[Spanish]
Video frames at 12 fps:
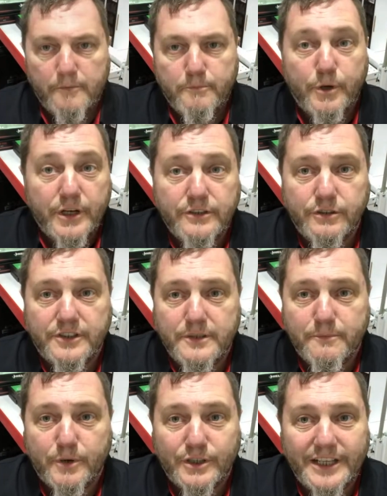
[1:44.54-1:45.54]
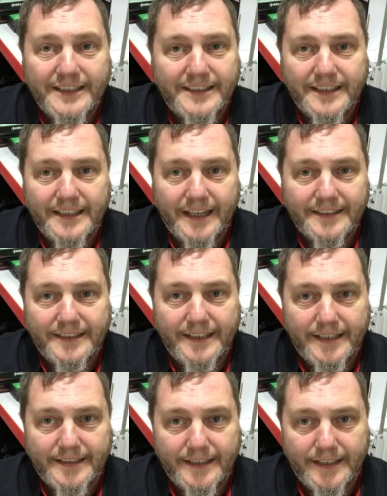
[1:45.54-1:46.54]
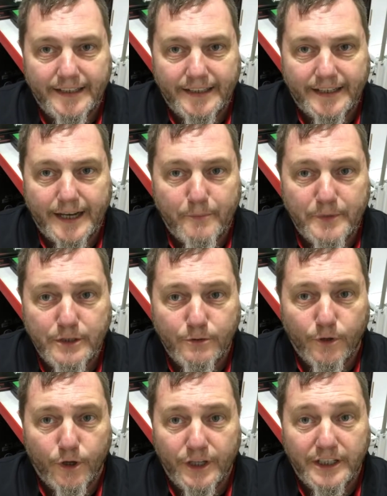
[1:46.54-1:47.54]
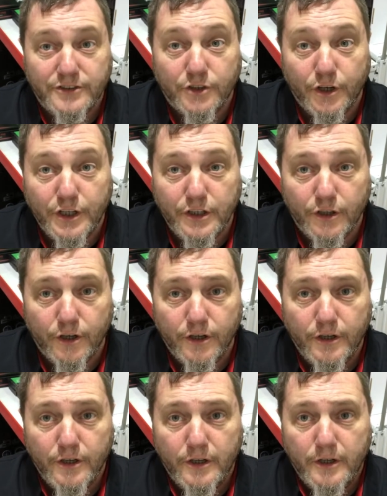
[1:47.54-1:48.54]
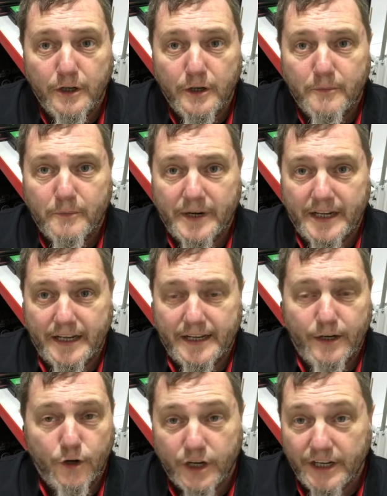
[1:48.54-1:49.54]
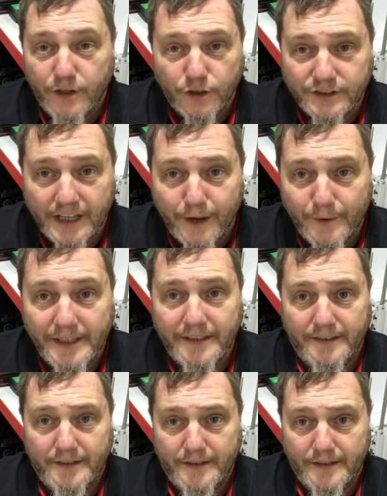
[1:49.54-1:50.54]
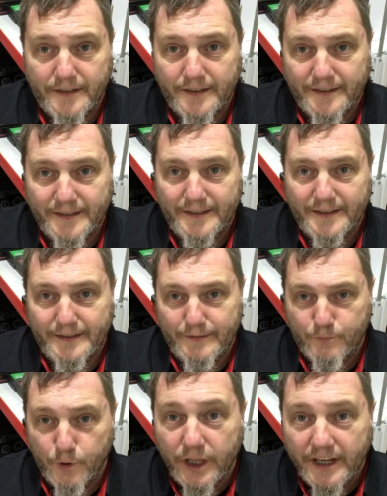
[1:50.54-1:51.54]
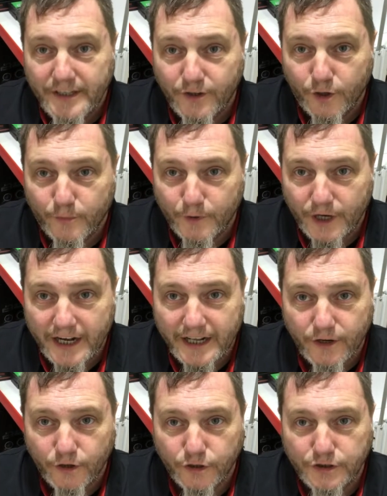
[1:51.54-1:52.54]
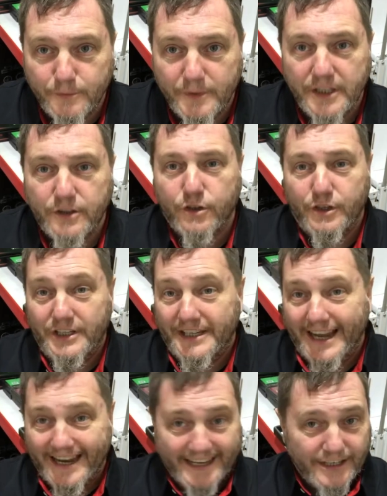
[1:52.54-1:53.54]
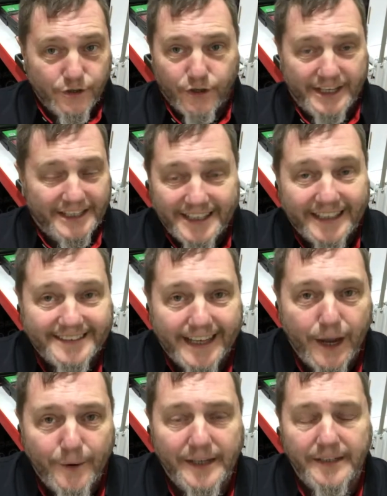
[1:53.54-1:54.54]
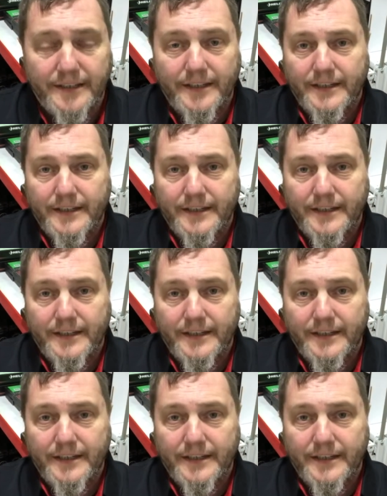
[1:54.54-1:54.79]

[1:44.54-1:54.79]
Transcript: Por eso es importante hacer este capítulo del sonido, para que los que no saben puedan incorporar el conocimiento y aquellos que ya saben